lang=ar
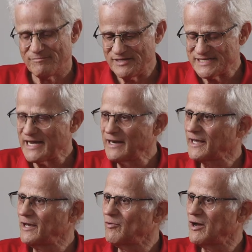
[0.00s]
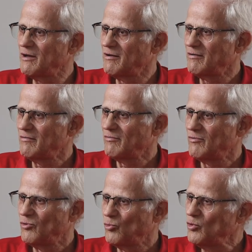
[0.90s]
ميزان القوى
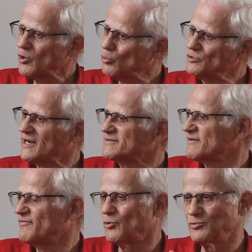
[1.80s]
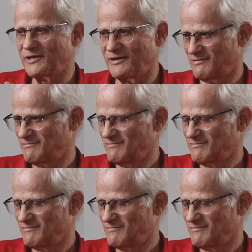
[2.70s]
والقدره التفاوضيه